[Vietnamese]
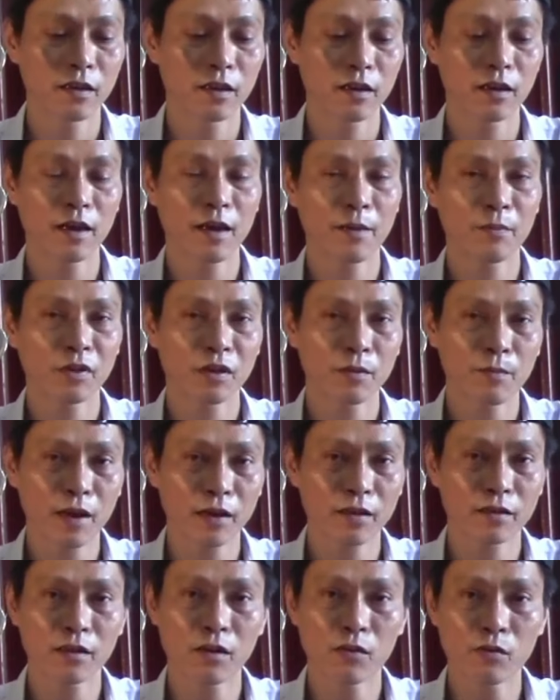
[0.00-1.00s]
làm một cái
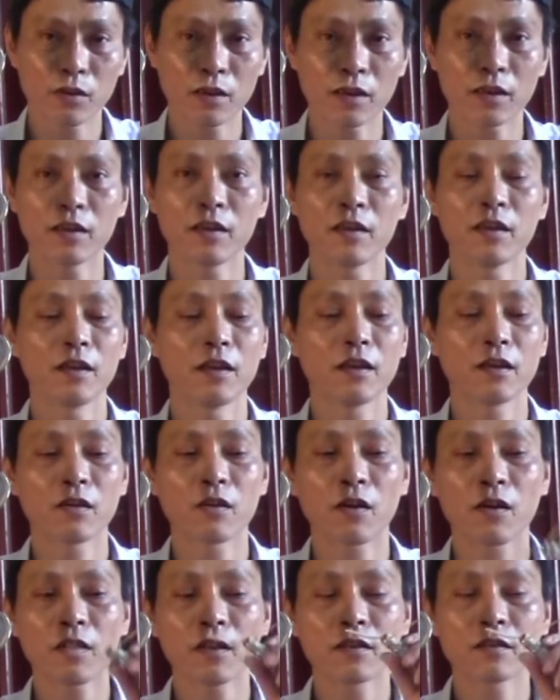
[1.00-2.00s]
mạch cầu kỳ,
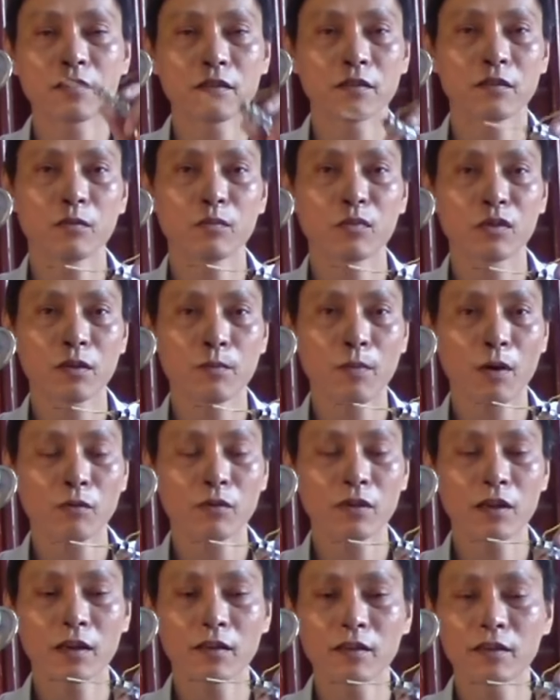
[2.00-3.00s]
đó là sử dụng một cái
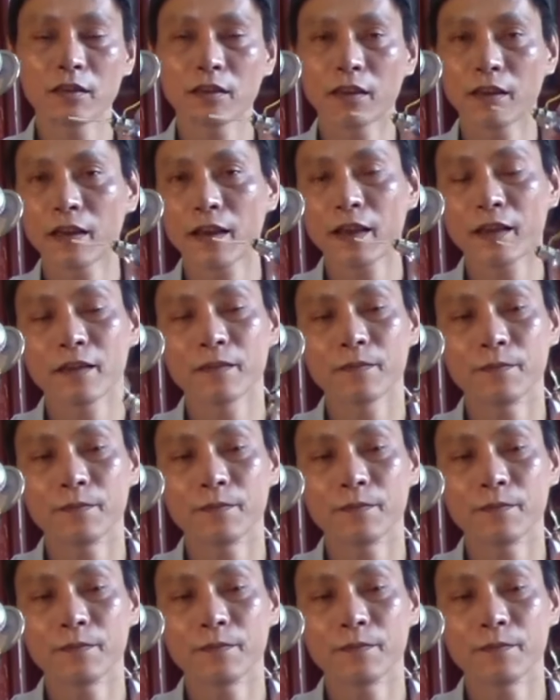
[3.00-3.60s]
bóng điện như thế này.